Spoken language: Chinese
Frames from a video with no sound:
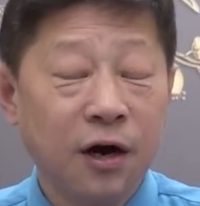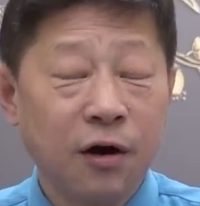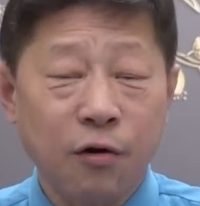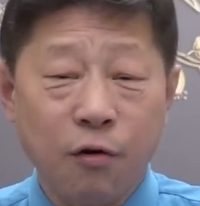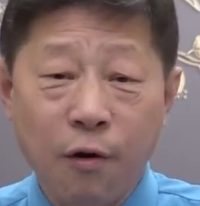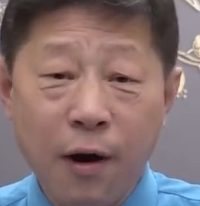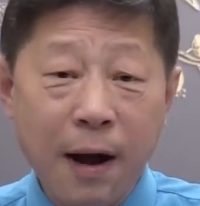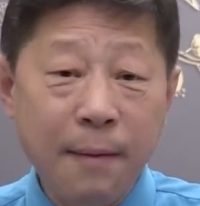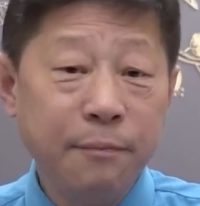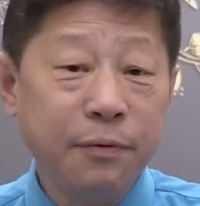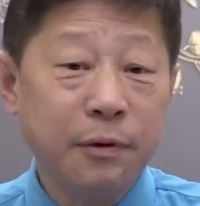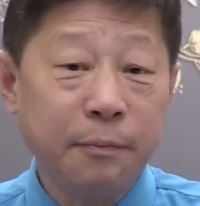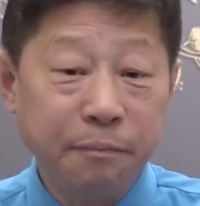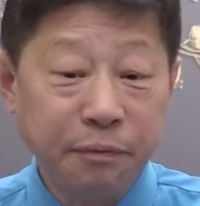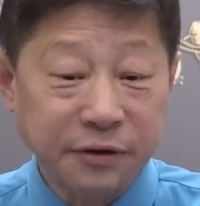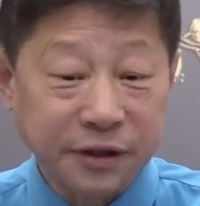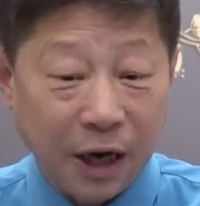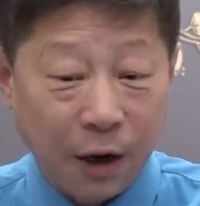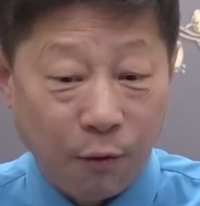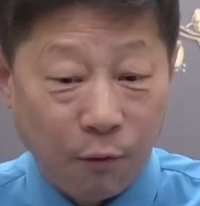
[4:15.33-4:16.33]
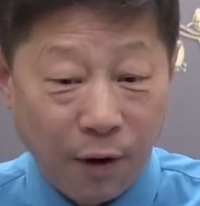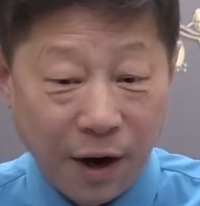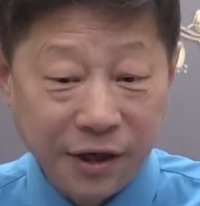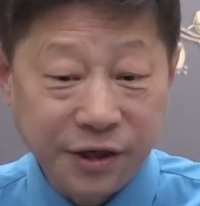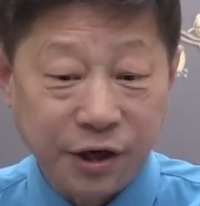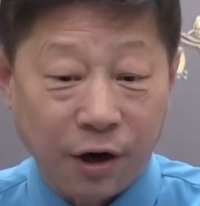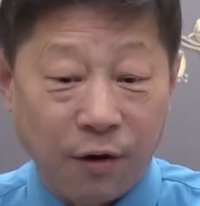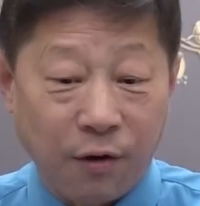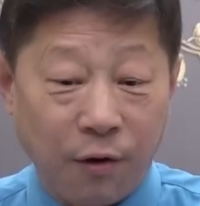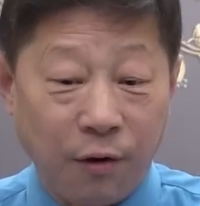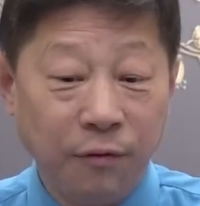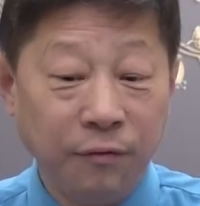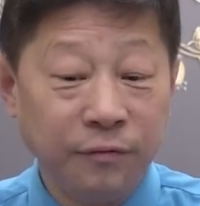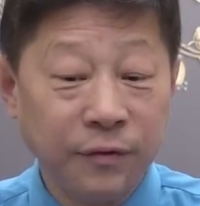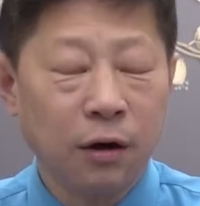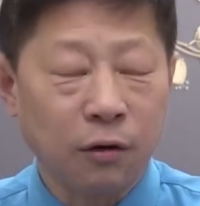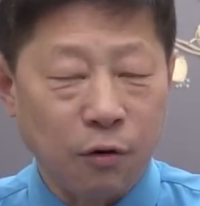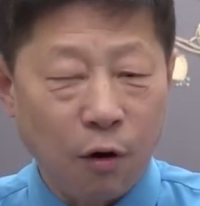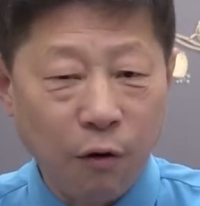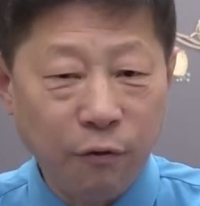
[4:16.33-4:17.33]
公安部部长王小红、
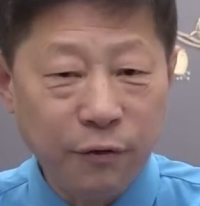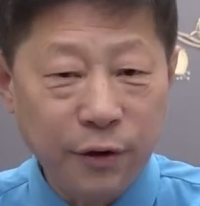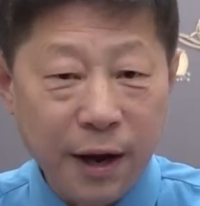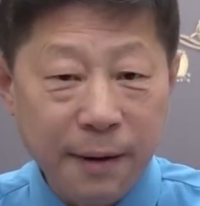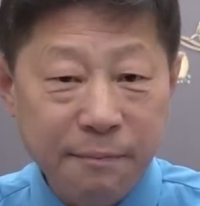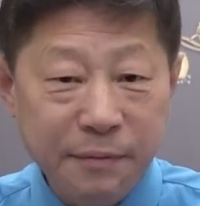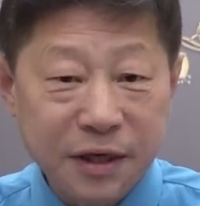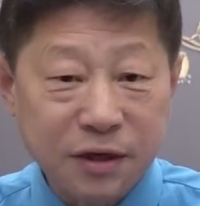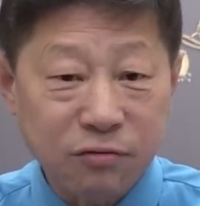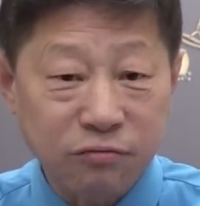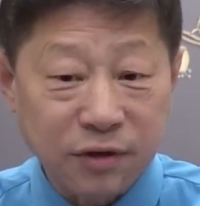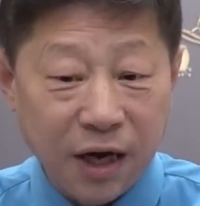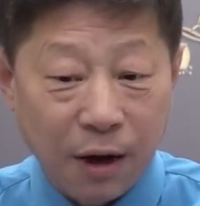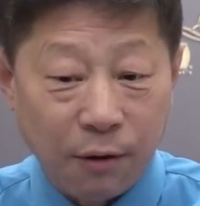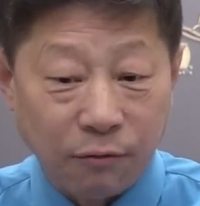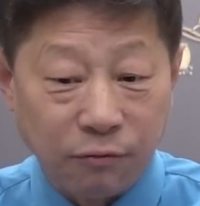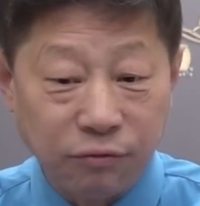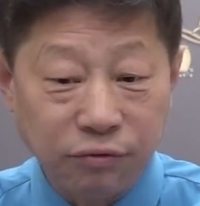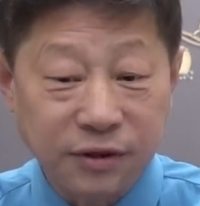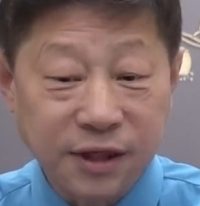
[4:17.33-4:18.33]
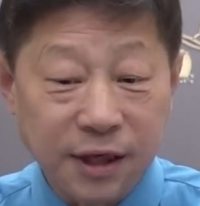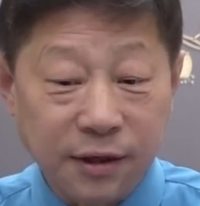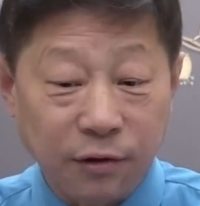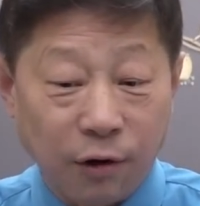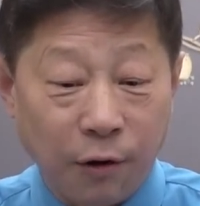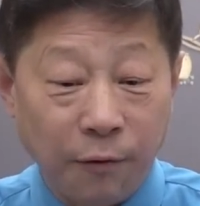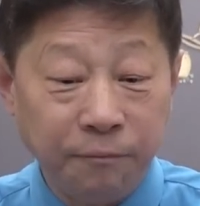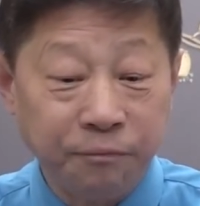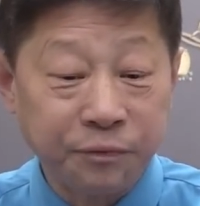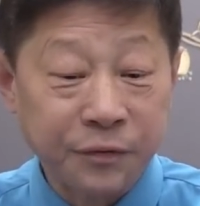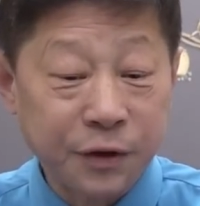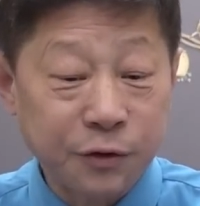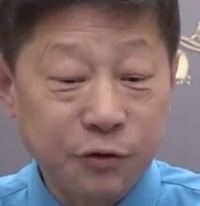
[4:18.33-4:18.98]
国务院秘书长吴正龙、